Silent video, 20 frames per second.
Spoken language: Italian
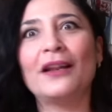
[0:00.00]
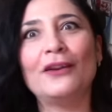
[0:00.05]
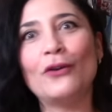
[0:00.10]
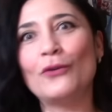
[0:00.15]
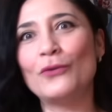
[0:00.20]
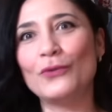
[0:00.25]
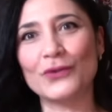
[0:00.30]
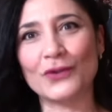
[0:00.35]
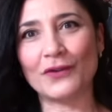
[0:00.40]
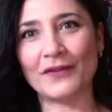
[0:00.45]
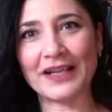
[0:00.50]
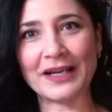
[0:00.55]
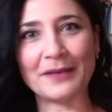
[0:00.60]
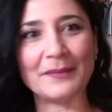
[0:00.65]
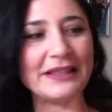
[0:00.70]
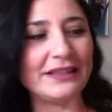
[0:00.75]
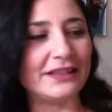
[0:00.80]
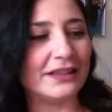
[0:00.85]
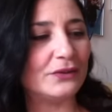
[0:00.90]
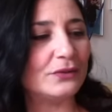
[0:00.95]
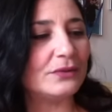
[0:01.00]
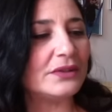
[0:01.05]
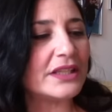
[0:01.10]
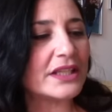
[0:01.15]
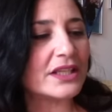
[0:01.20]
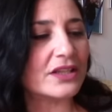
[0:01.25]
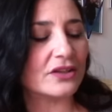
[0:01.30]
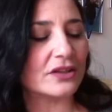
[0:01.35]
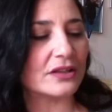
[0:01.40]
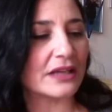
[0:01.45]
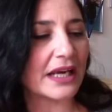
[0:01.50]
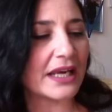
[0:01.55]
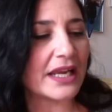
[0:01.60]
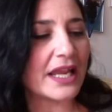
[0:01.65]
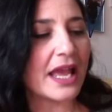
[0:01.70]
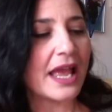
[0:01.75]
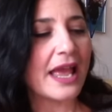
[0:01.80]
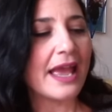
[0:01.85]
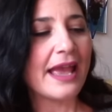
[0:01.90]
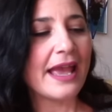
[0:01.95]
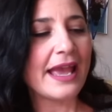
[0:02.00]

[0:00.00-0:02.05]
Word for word: lo uso veramente tutti i giorni